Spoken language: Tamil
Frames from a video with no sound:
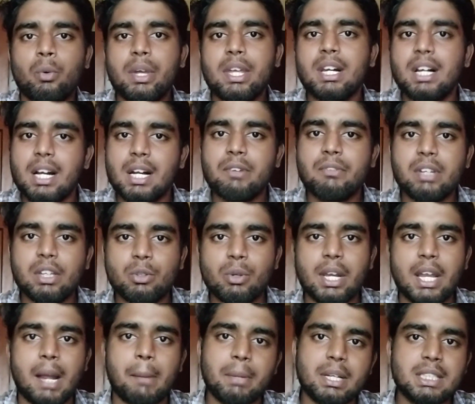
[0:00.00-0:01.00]

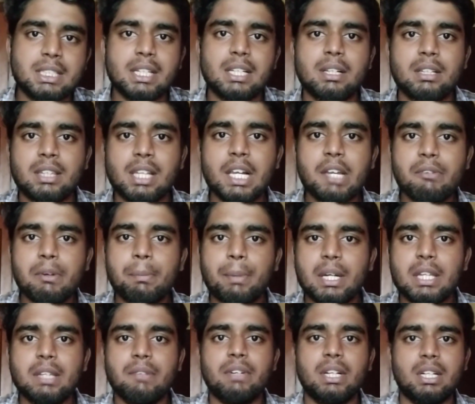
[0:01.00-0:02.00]
உயர்கல்வித்துறை அமைச்சர்
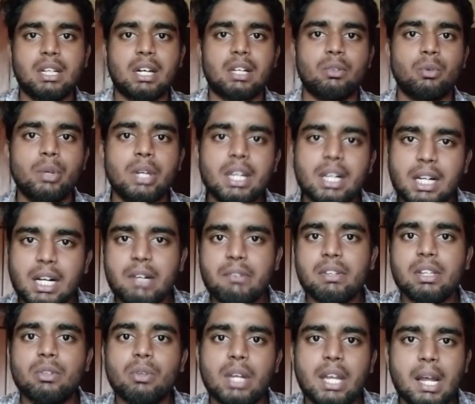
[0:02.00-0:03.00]
தெளிவுபடுத்தி விட்டார்
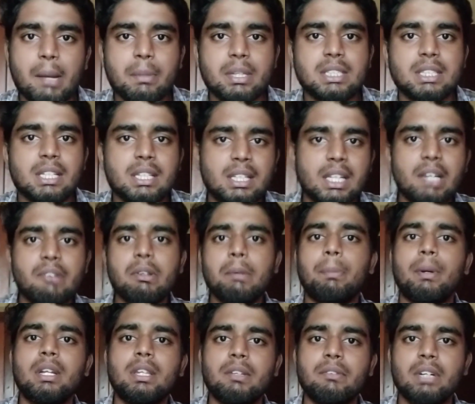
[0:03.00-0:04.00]
உயர்கல்வித்துறை அமைச்சர்
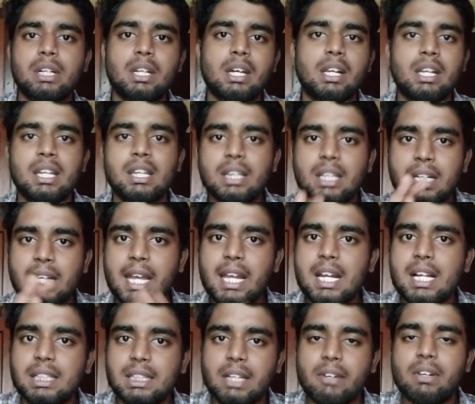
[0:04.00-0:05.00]
தெளிவுபடுத்தி விட்டார் இந்த
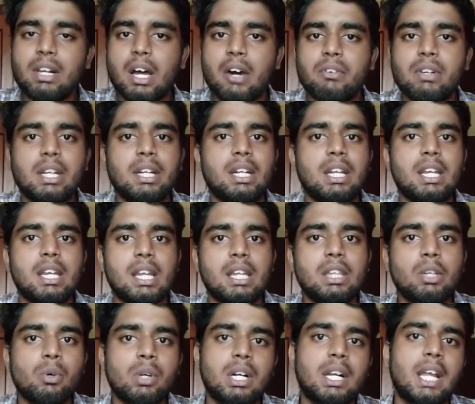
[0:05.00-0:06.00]
டைலாக் தவிர அவர்கிட்ட
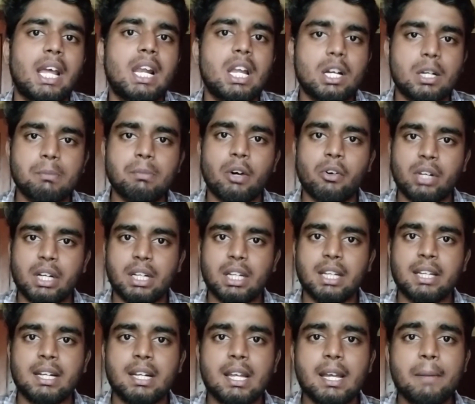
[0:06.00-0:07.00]
எந்த ஒரு டைலாக்கும்
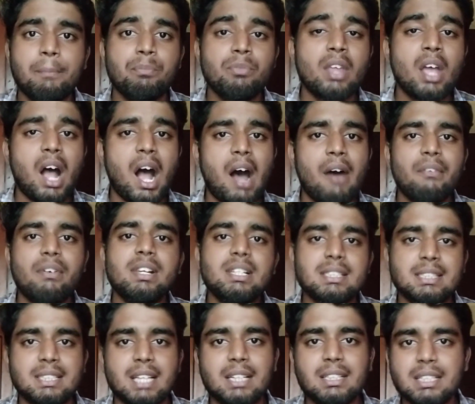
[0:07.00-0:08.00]
அவர்கிட்ட இல்ல அவர்
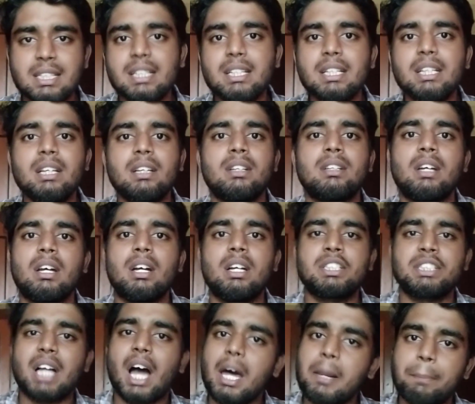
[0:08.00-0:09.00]
சட்டுன்னு
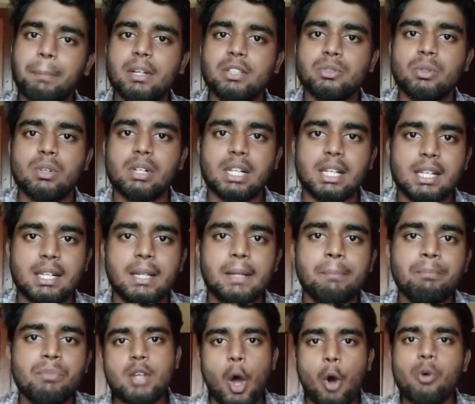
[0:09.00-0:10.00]
ஷார்ப்பா சொல்றாரு
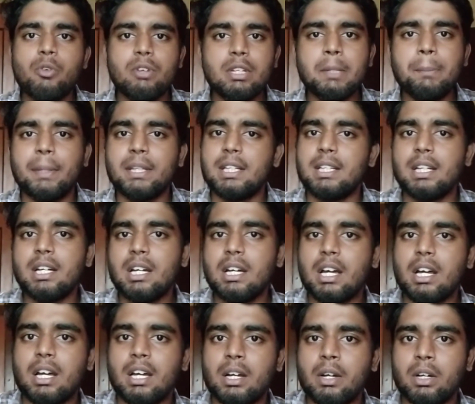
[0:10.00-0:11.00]
அவர் வந்து பாத்தீங்கன்னா
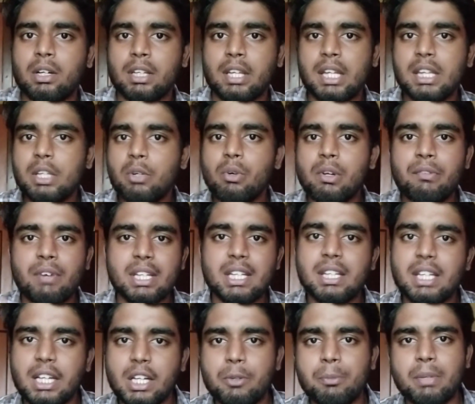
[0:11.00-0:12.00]
எந்த ஒரு
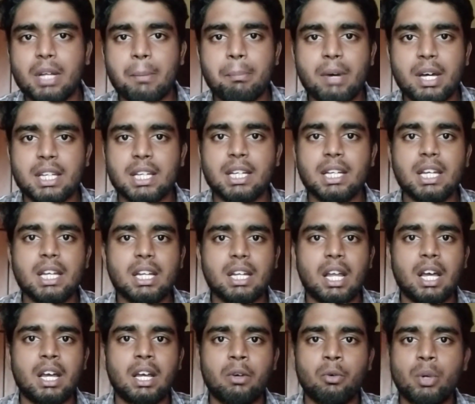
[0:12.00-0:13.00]
வதந்திகளும் நம்பாதீங்க
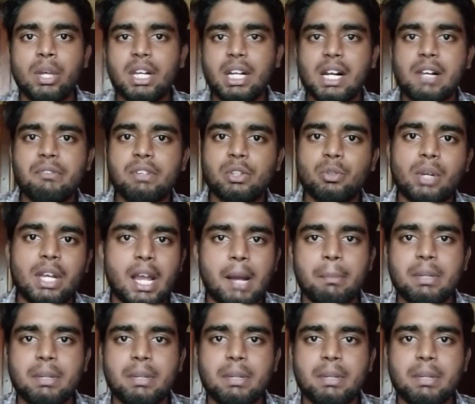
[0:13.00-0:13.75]
உயர்கல்வித்துறை